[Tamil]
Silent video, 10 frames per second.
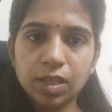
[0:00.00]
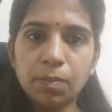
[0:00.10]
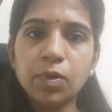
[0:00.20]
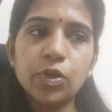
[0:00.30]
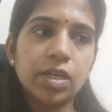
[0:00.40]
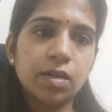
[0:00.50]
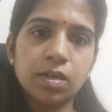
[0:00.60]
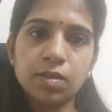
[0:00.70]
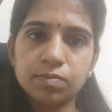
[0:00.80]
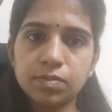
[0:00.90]
நம்மளுடைய
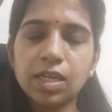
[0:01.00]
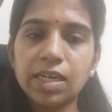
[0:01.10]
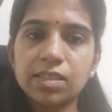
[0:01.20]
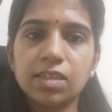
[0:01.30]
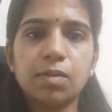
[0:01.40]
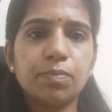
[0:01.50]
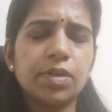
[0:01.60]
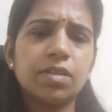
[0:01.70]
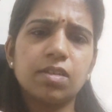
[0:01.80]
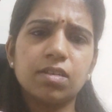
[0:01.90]
தாய்
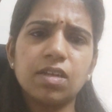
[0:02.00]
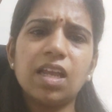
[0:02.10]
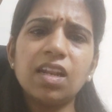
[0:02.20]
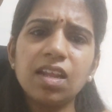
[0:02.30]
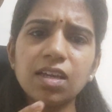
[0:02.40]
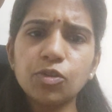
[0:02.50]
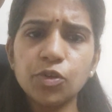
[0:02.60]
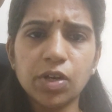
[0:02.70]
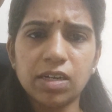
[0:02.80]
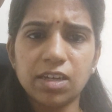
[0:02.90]
தகப்பன்
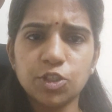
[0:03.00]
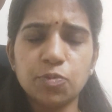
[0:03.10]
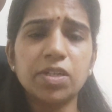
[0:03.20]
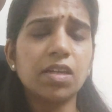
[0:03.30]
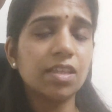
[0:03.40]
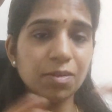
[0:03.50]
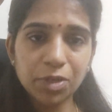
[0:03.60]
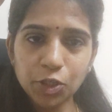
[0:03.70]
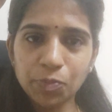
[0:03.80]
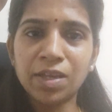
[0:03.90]
எல்லாத்துடைய ஒரு அட்டாச்மெண்ட் இது
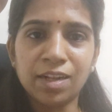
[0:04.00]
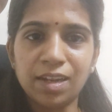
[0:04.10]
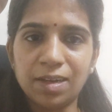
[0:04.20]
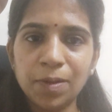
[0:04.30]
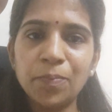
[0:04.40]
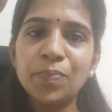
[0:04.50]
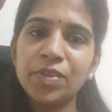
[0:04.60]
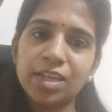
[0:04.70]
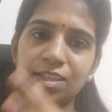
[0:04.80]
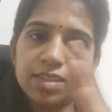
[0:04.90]
மட்டுமே இல்லை
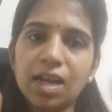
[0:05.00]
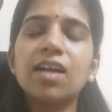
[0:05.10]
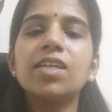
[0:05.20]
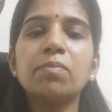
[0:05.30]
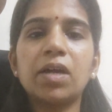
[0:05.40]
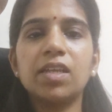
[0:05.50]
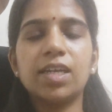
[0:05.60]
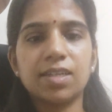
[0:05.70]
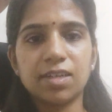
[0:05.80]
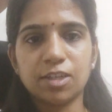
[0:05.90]
இதை தாண்டி
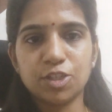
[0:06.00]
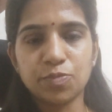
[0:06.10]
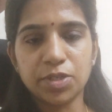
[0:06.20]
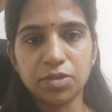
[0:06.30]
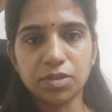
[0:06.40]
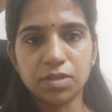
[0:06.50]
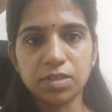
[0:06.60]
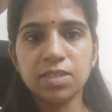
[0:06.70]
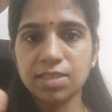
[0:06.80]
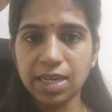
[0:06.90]
மணிக்கிட்ட அட்டாச்மெண்ட் இருக்கு
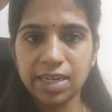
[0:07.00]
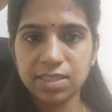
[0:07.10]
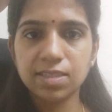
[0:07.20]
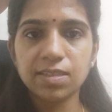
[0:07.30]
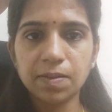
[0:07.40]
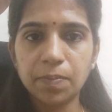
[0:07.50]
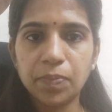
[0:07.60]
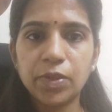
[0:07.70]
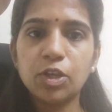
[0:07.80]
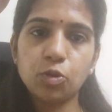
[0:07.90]
டிசைர்ஸ்
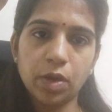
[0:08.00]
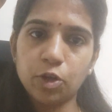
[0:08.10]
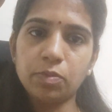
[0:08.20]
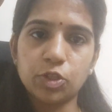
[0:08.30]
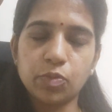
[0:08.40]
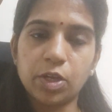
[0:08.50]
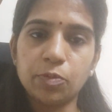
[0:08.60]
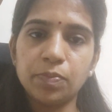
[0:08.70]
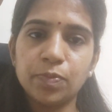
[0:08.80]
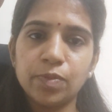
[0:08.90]
இது வேணும் அது
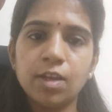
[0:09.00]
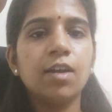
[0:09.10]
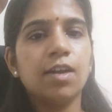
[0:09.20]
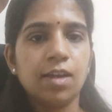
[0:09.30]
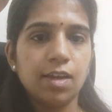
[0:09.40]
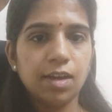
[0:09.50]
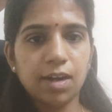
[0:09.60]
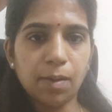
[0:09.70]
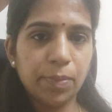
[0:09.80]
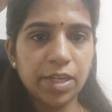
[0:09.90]
வேணும்
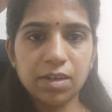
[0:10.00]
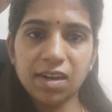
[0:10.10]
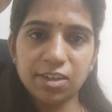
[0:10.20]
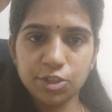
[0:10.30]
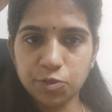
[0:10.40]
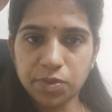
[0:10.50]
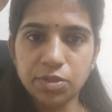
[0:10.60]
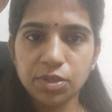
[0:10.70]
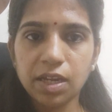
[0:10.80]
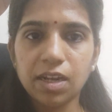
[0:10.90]
அப்படின்ற
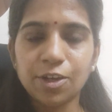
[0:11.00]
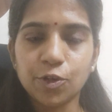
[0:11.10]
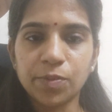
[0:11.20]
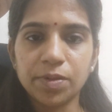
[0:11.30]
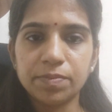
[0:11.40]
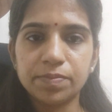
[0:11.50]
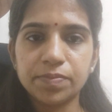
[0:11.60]
அட்டாச்மெண்ட் இருக்கு எல்லாருக்குமே